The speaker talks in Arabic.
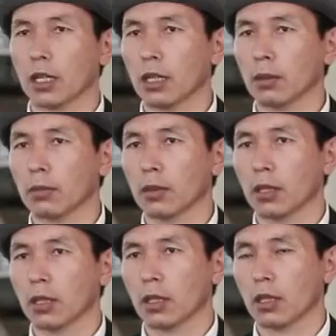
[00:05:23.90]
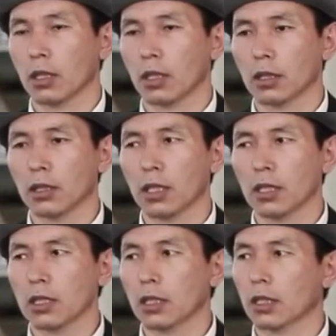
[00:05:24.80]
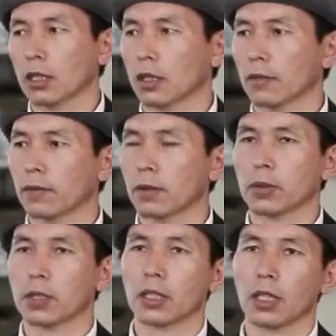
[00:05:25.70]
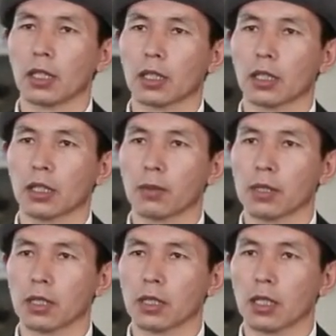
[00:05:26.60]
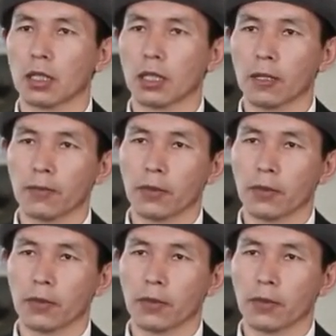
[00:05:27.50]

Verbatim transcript: عام تجد في بشكيك كما ذكرنا